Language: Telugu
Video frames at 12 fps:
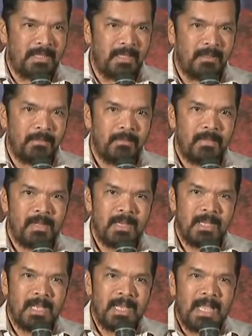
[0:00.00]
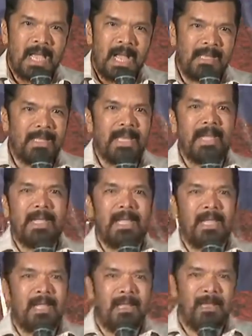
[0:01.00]
చేశాను
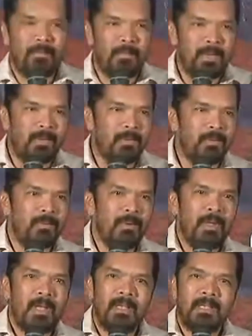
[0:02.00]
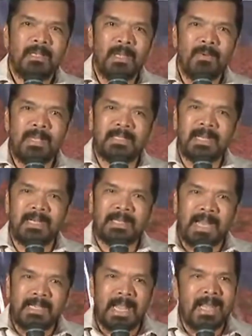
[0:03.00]
అదేనండి మీరు ఏమంటే సార్
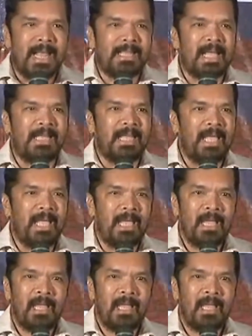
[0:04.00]
టైటిలే నాది కాదే